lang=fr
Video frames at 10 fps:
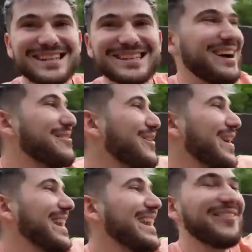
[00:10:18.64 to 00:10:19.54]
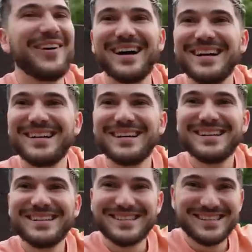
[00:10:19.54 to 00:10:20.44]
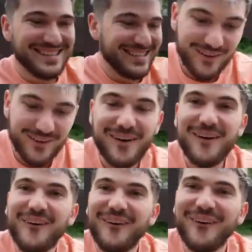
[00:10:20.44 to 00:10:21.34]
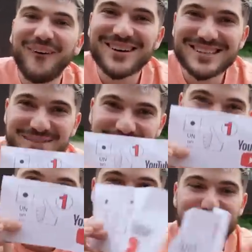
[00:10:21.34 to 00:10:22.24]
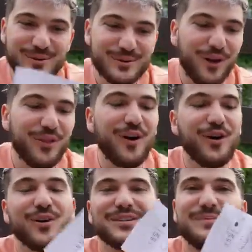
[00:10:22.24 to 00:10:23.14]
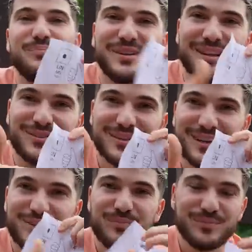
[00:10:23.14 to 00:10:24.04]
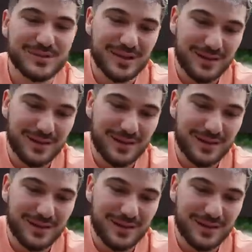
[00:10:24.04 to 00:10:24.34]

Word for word: Je la vois aller est là-bas Non non Si si Oh j'aime bien le petit logo Oh non encore ces putains de trucs avec le pouce